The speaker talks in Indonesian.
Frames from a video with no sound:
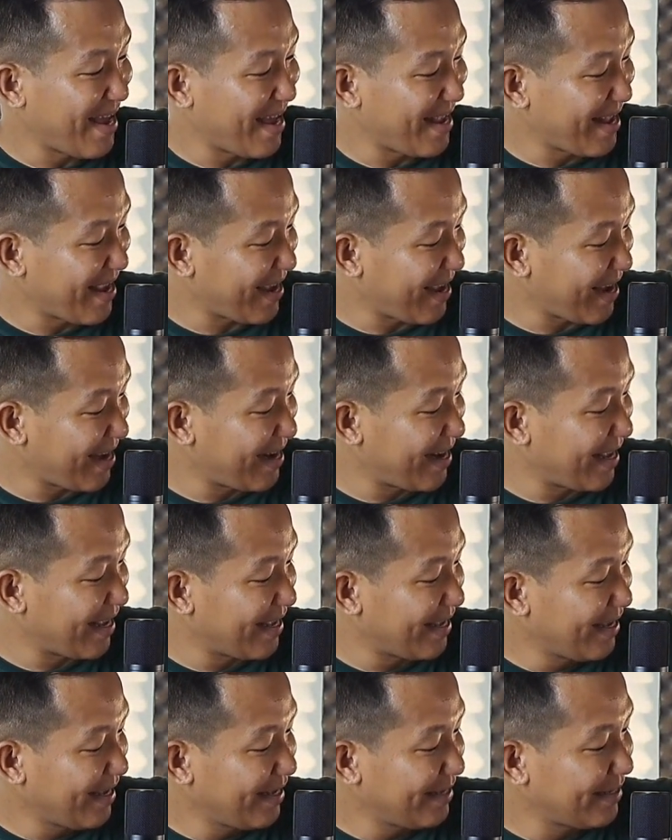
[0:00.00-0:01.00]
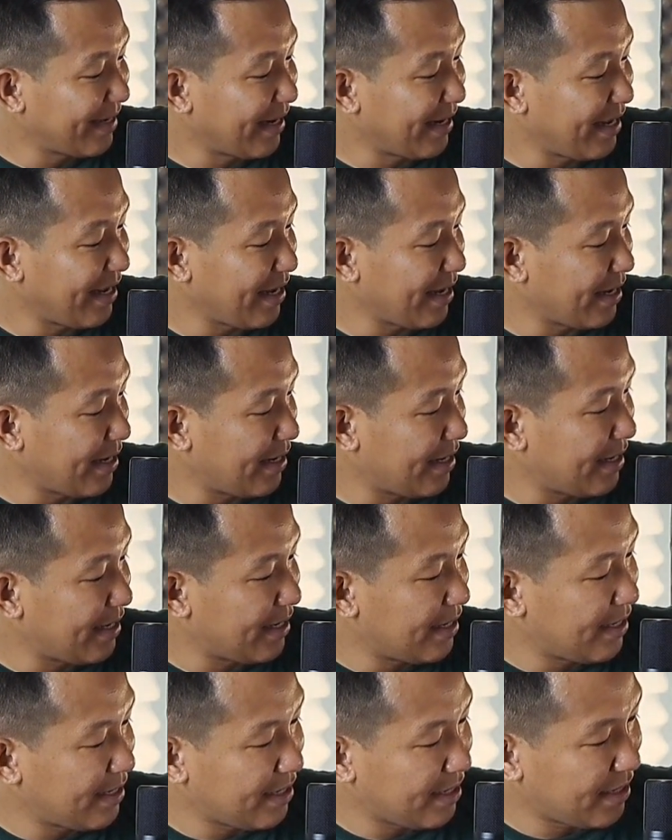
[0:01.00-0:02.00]
Nah, yang kayak ini. Jadi
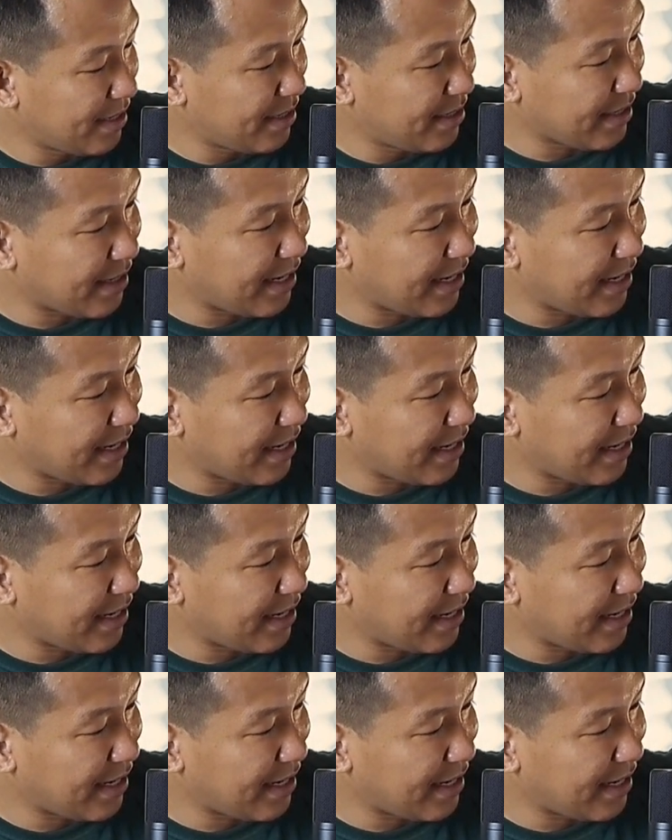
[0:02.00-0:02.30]
uh,